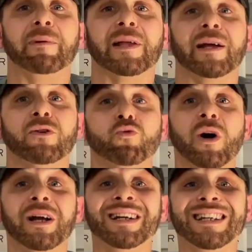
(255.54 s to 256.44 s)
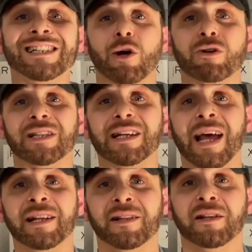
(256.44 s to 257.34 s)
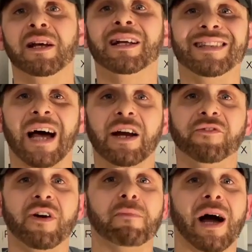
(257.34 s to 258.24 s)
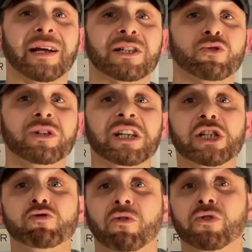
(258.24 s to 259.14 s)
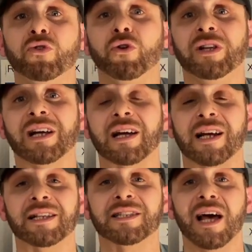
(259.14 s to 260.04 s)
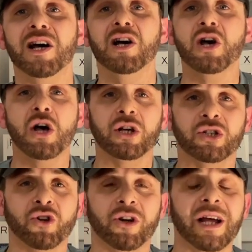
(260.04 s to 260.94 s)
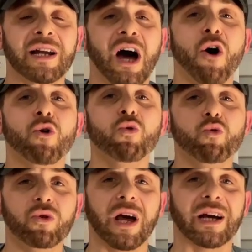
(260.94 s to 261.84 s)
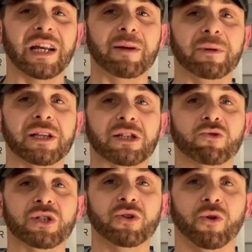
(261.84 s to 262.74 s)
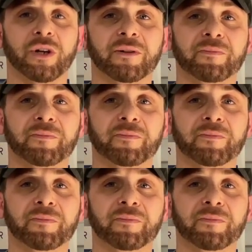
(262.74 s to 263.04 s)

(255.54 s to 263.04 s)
deine Uhr nicht aus den Händen. Dann vermeidest du nicht nur unnötige Kratzer, sondern auch unangenehme Diskussionen.